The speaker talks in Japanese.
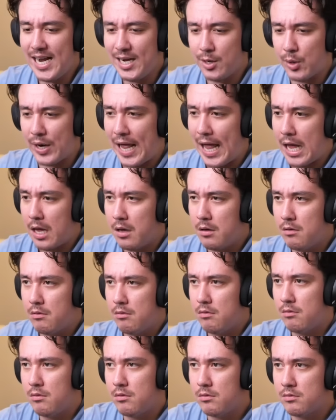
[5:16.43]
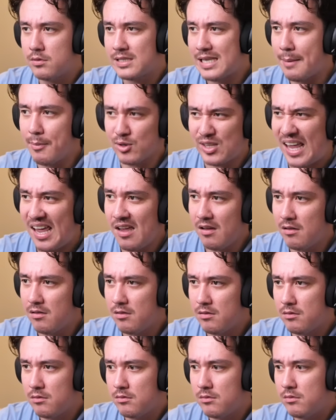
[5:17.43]
何これサボテン
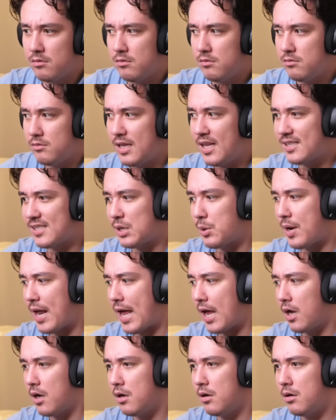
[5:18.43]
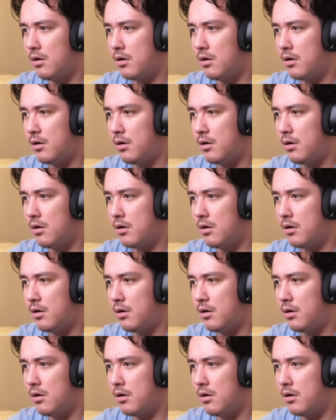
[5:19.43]
なんですかこれ